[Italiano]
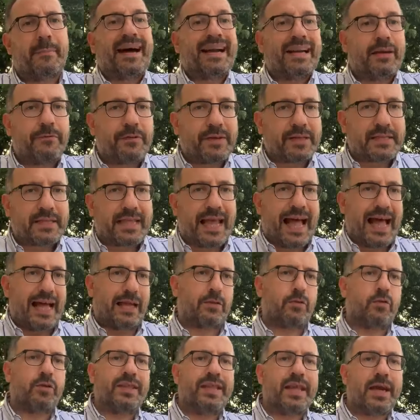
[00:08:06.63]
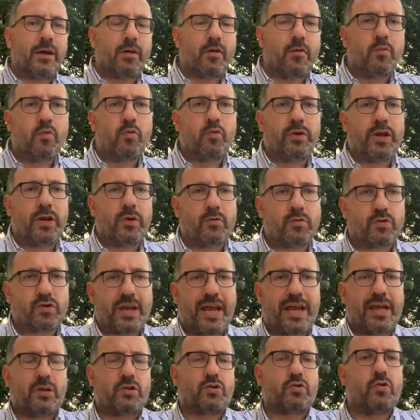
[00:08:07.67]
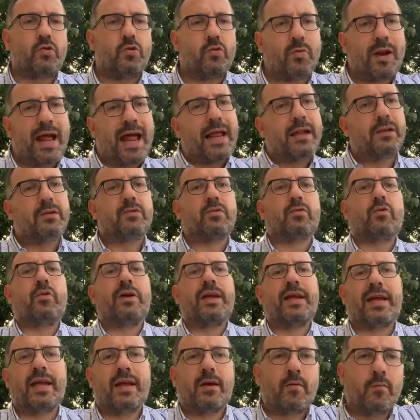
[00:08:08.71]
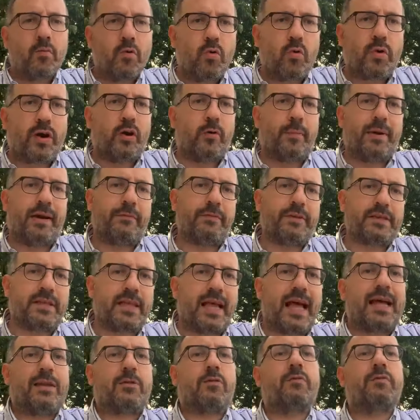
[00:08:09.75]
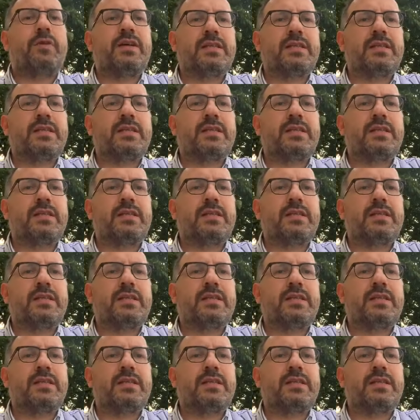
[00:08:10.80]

manifestato idee comuni in un senso o in un altro e che comunque hanno manifestato,